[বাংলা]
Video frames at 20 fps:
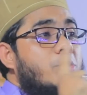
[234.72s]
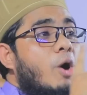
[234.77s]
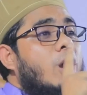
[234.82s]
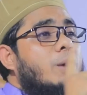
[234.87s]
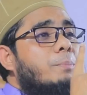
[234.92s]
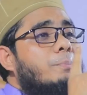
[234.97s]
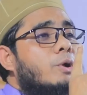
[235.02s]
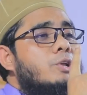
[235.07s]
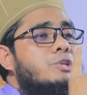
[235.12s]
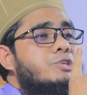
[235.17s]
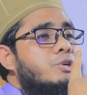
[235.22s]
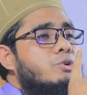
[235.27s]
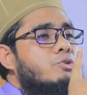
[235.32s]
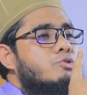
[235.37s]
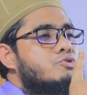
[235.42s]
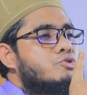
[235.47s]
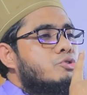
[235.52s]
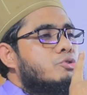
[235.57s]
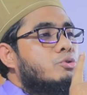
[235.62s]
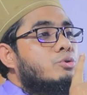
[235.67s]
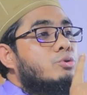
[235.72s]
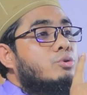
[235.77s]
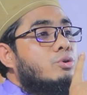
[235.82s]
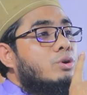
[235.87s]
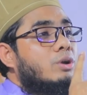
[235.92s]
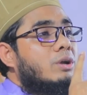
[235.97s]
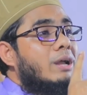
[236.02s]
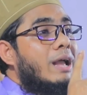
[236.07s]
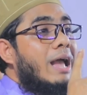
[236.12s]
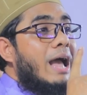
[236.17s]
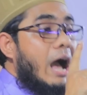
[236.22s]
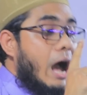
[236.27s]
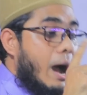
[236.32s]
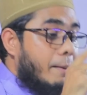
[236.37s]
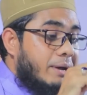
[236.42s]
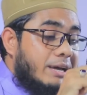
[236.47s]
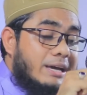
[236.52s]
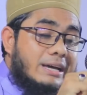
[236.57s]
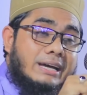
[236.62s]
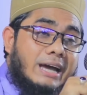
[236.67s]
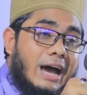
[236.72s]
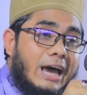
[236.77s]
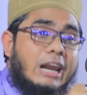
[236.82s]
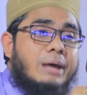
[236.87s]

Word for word: যুবক বলছে হুজুর আমি